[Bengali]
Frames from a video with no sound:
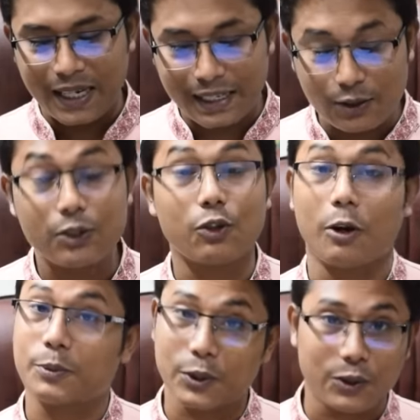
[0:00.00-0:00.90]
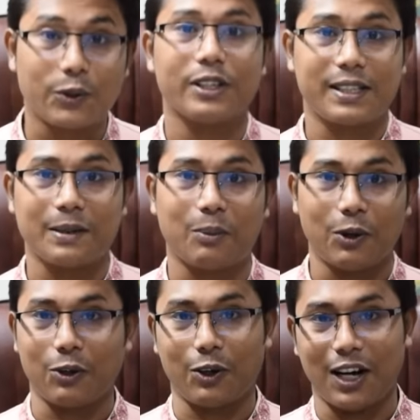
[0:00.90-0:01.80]
কিছু কিছু অপশন রয়েছে
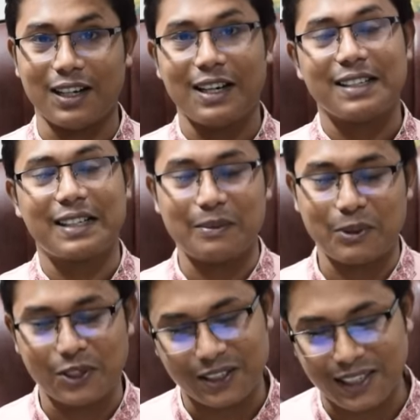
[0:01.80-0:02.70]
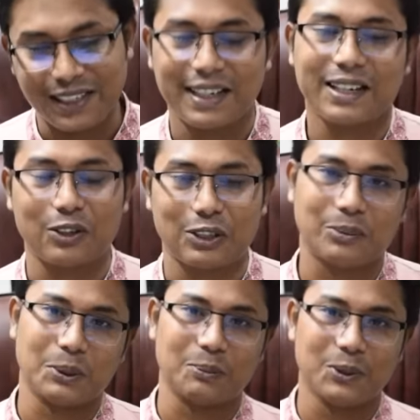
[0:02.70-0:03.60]
বড় করার সেই বিষয়টা নিয়েই কথা
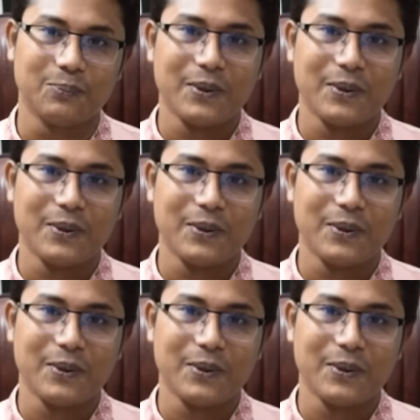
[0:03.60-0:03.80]
বলবো